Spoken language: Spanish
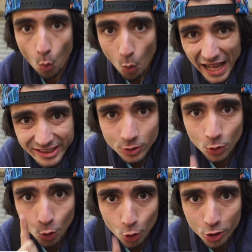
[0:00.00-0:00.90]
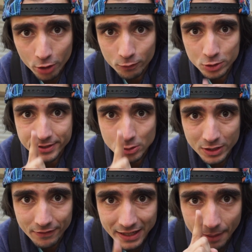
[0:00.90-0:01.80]
cuatro Honor Ball si tu
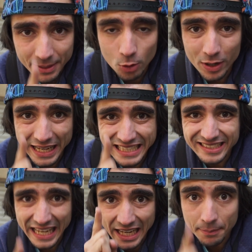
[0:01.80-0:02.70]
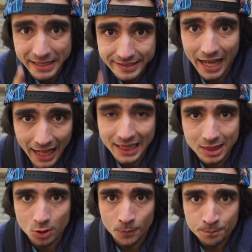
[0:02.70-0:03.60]
nivel de amigo es el más
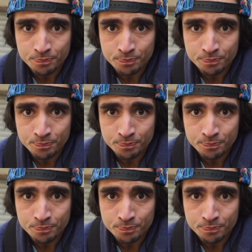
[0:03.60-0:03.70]
alto.